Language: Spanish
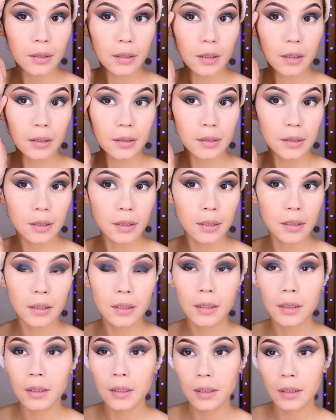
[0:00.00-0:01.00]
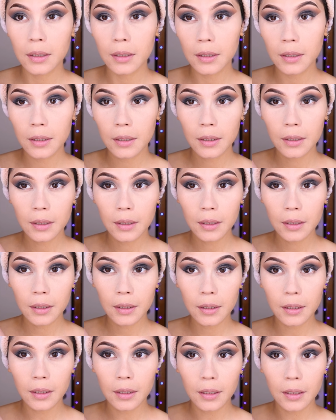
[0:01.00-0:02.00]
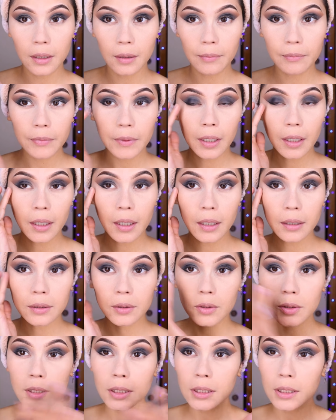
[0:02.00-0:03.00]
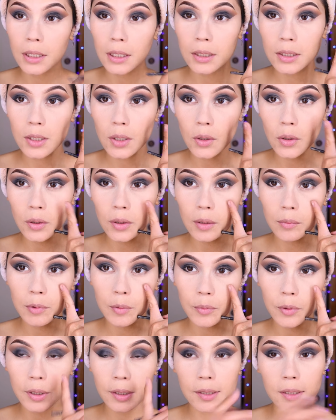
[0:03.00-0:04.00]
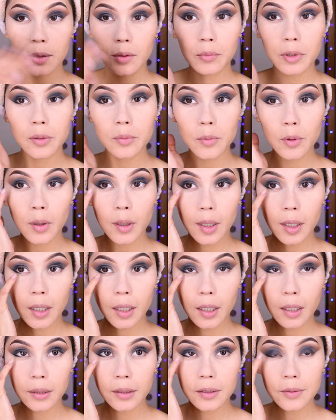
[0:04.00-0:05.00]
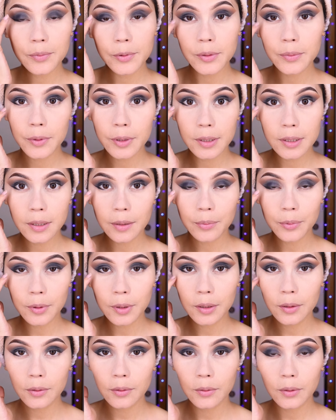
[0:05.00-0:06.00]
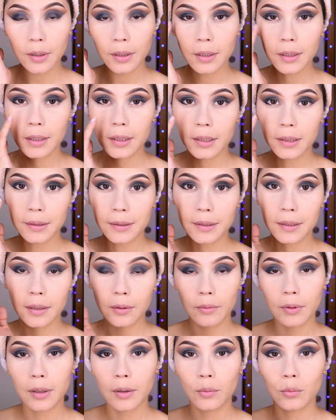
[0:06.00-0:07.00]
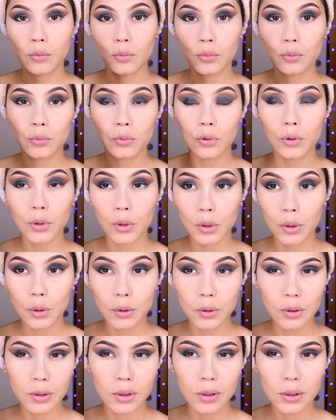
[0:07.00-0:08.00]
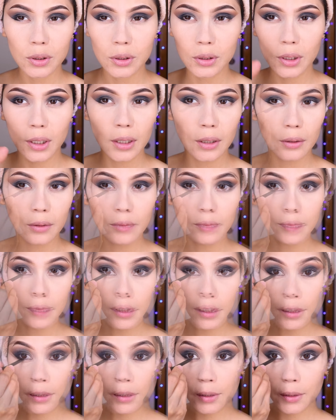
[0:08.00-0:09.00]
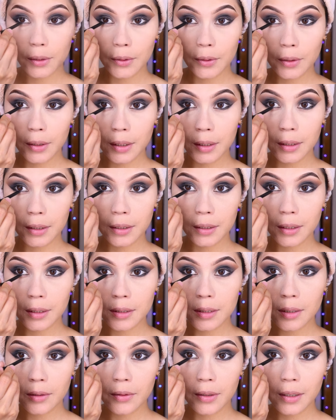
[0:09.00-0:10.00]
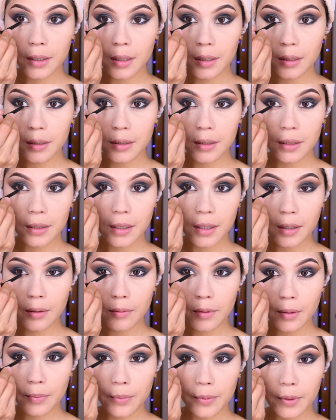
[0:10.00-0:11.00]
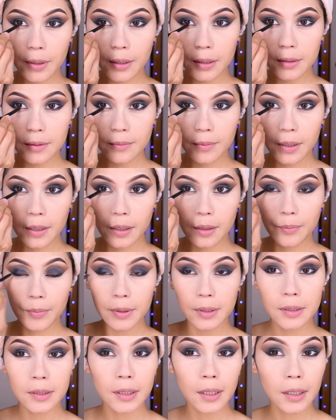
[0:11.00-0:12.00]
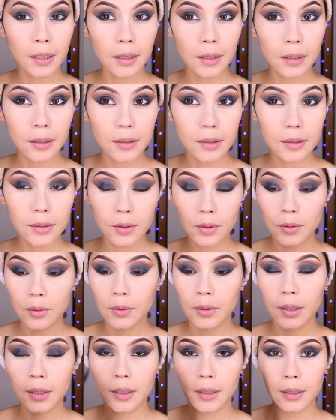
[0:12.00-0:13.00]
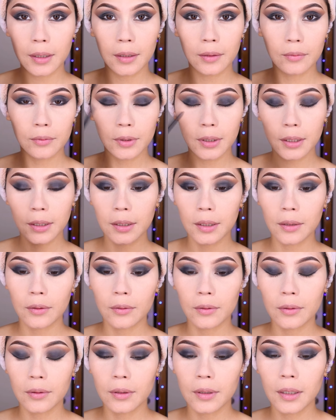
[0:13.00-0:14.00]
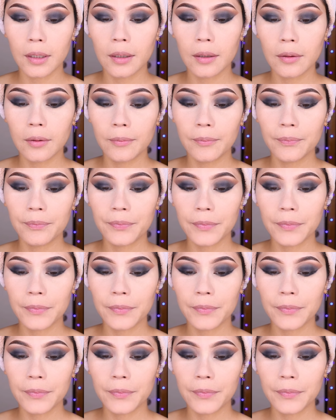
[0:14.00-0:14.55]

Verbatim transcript: así quedaría entonces en este ojo también voy a hacer lo mismo ah, después voy a estar poniendo en la línea del agua un tono negro ok niñas ahora en la línea del agua pues van a pasar eh, un delineador negro